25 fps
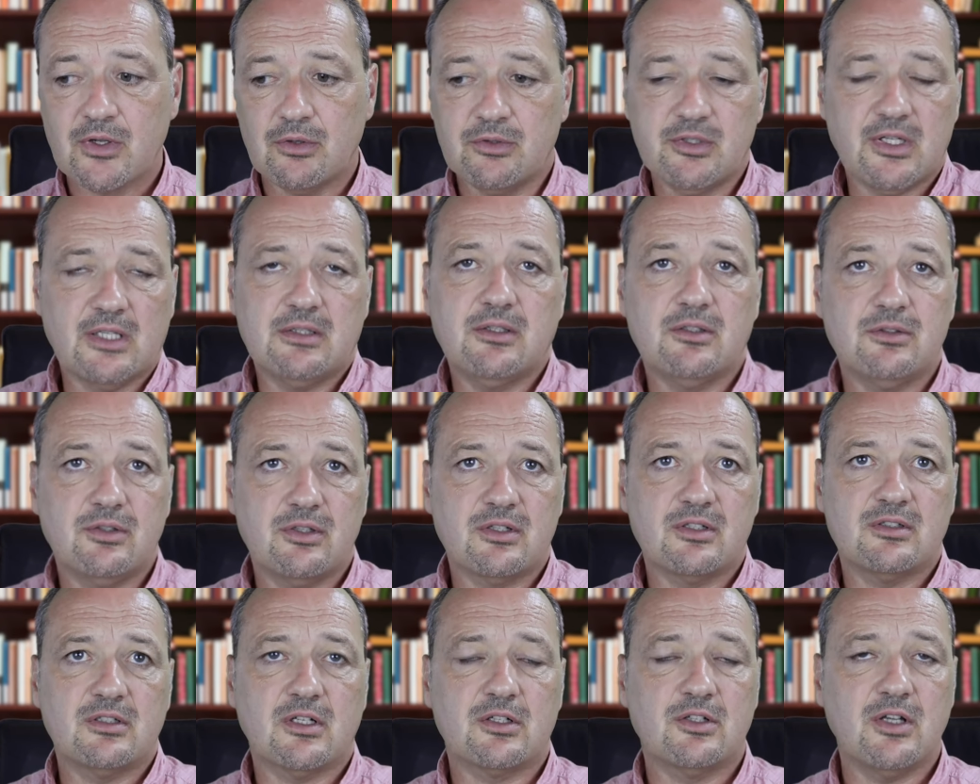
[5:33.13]
Und sie hat
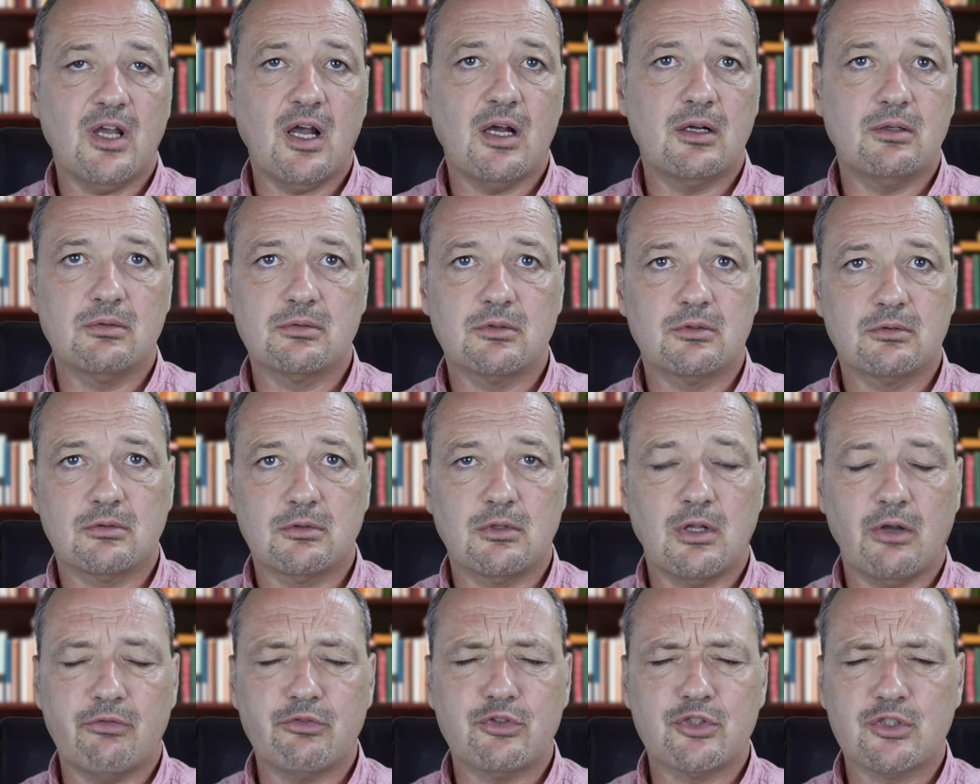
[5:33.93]
natürlich gesagt, ja,
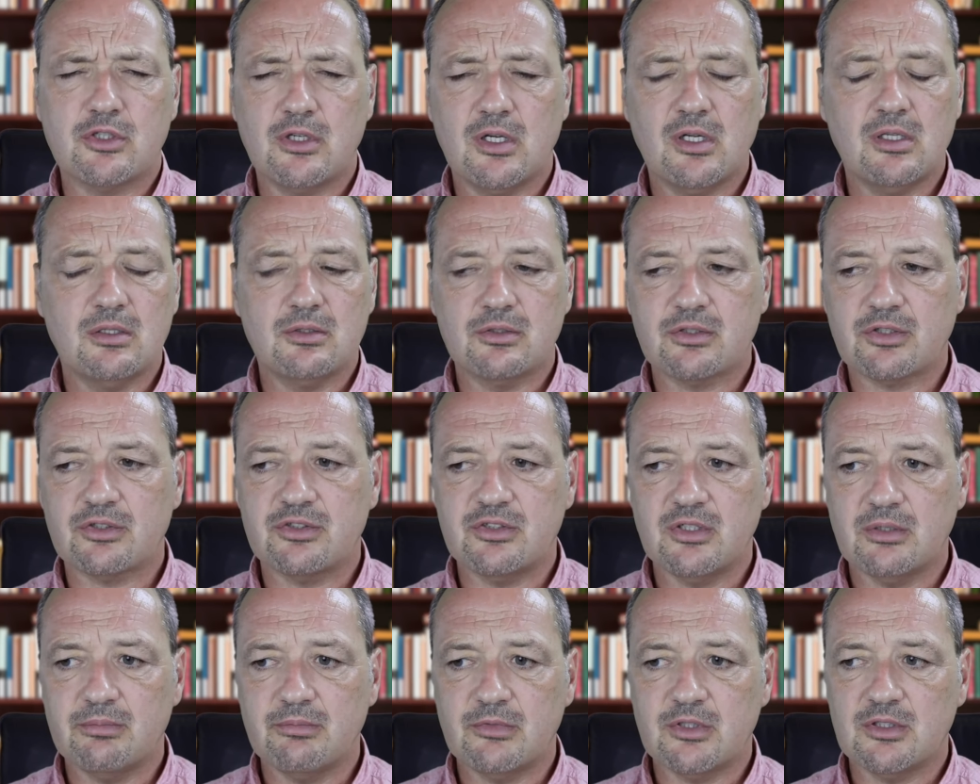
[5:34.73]
darf ich stehlen,
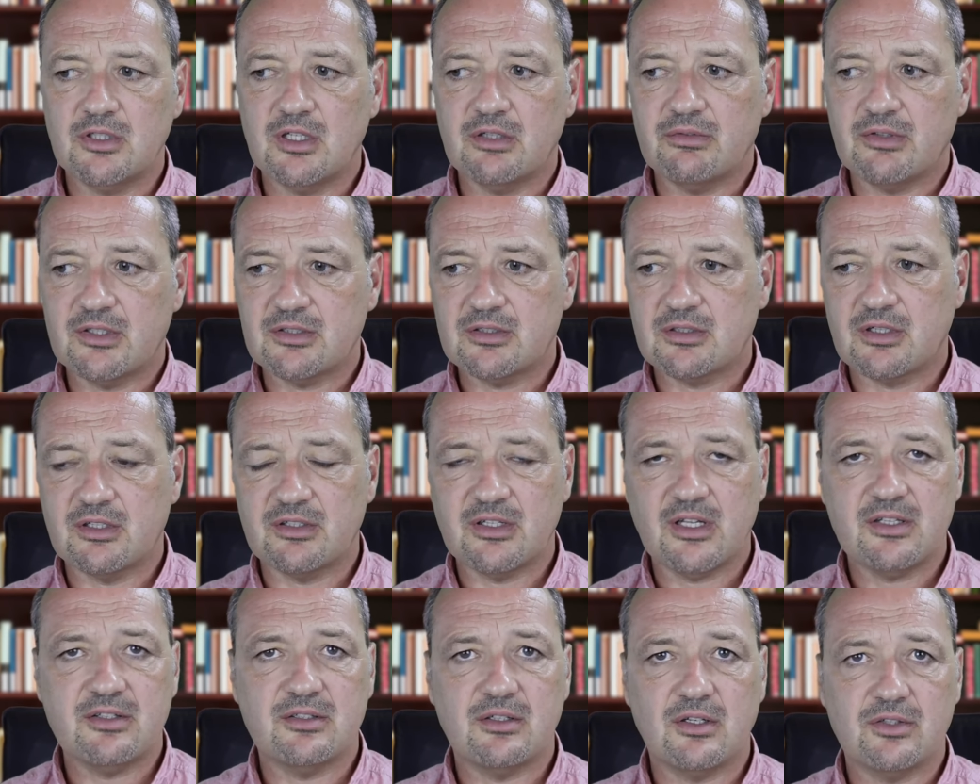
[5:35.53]
interessiert mich nicht, was
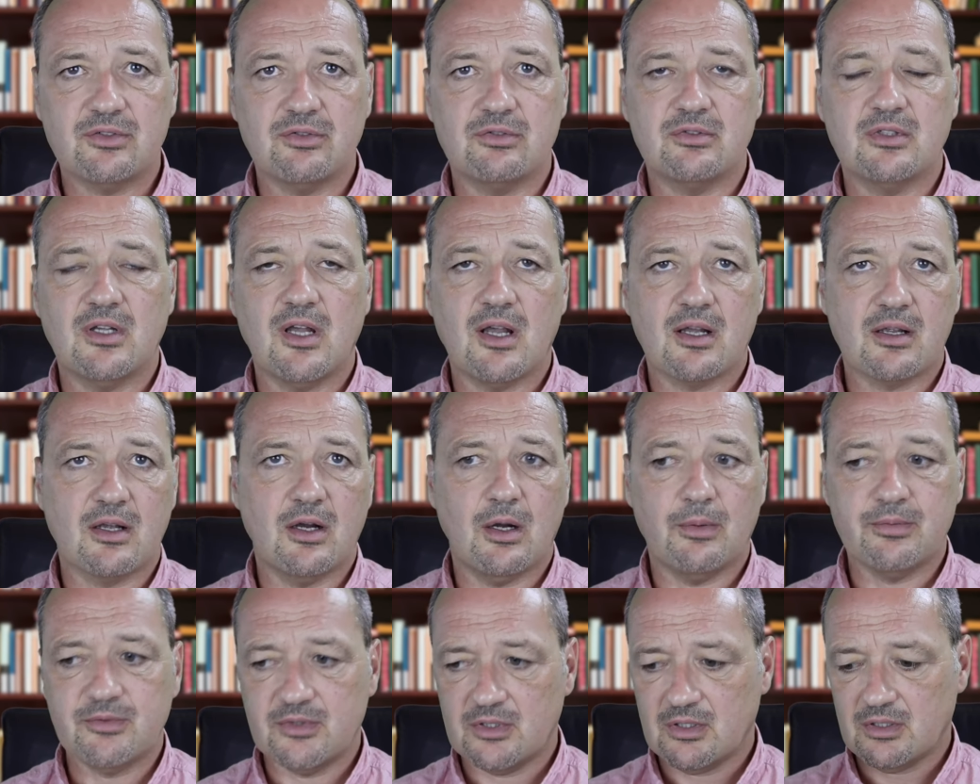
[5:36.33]
Gesetze dazu
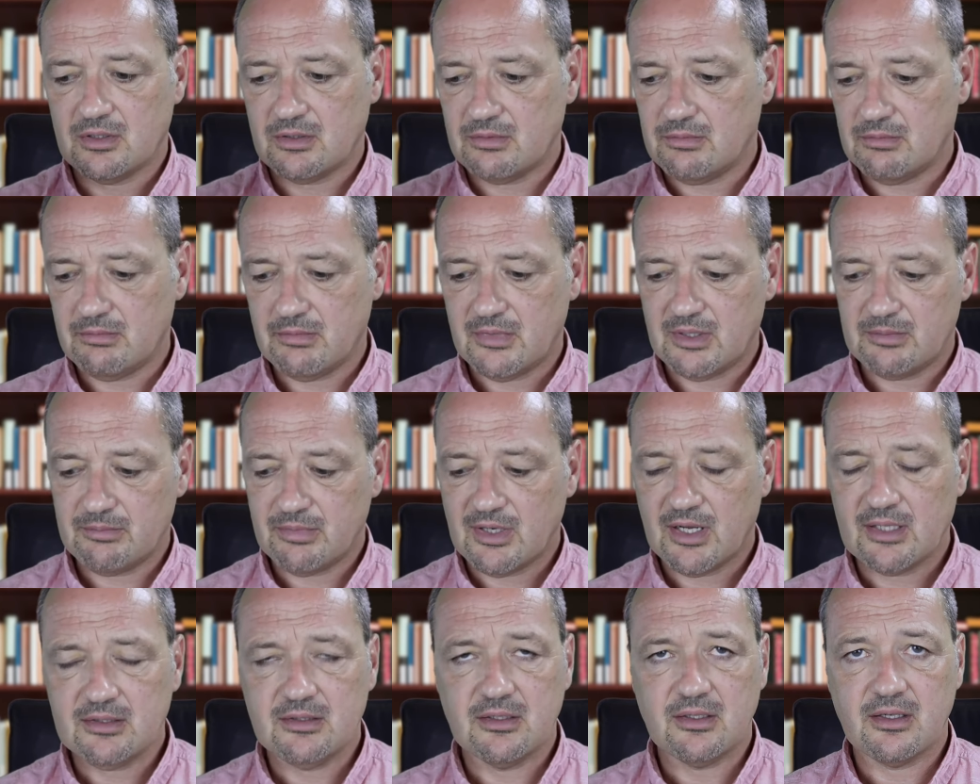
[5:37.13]
sagen. Hauptsache,
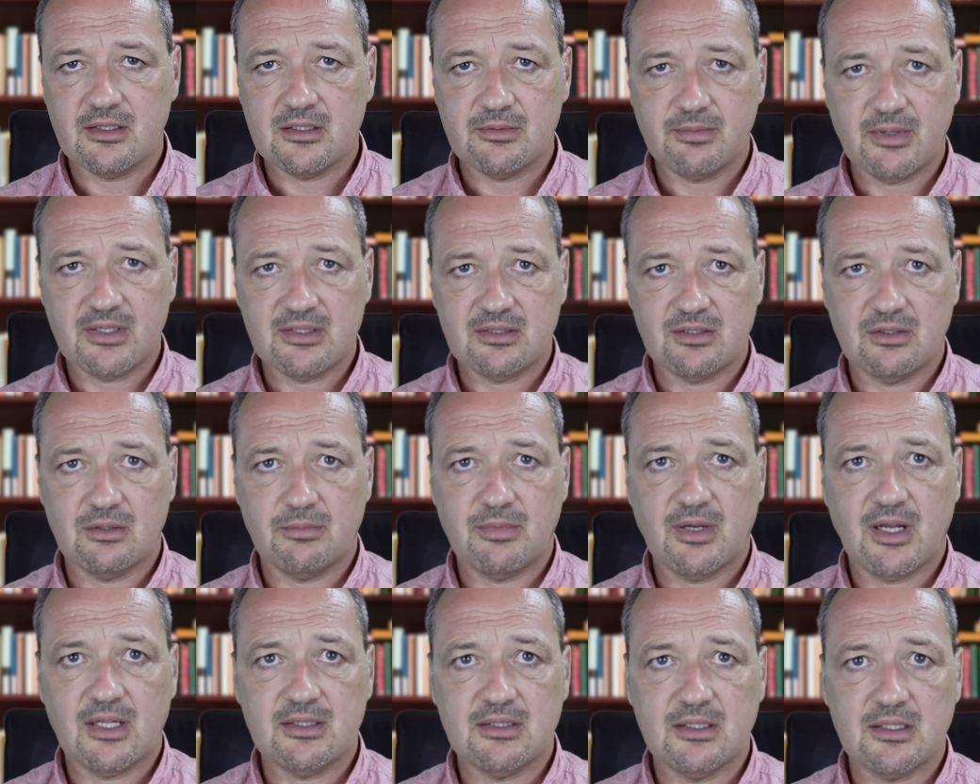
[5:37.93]
meinem Partner geht es
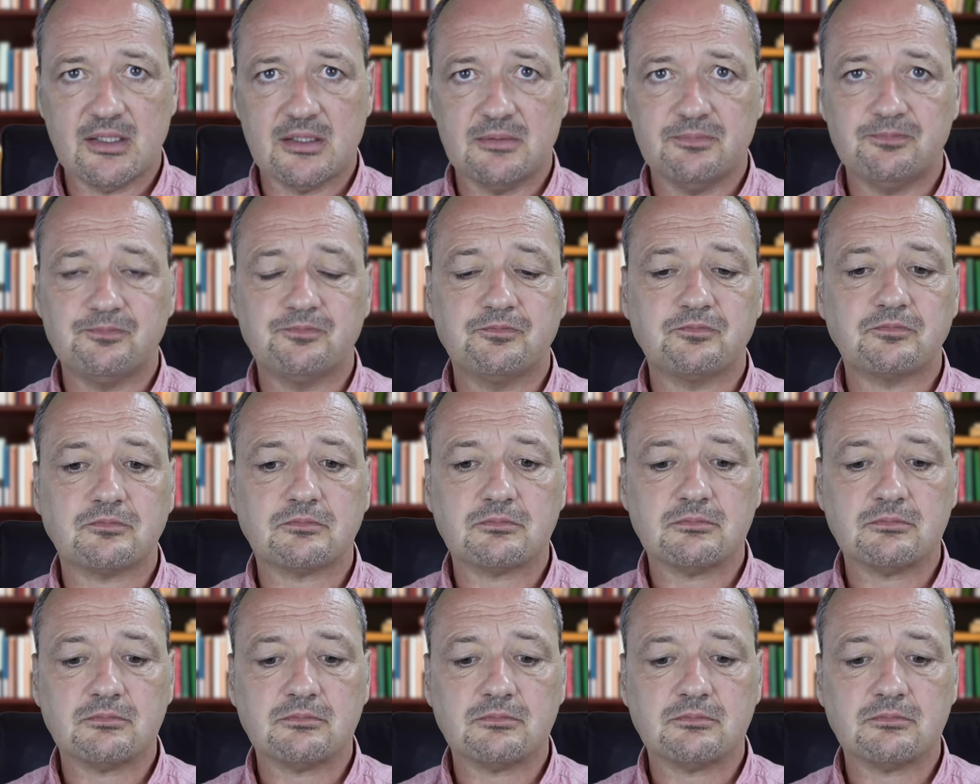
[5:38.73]
besser, Partnerin.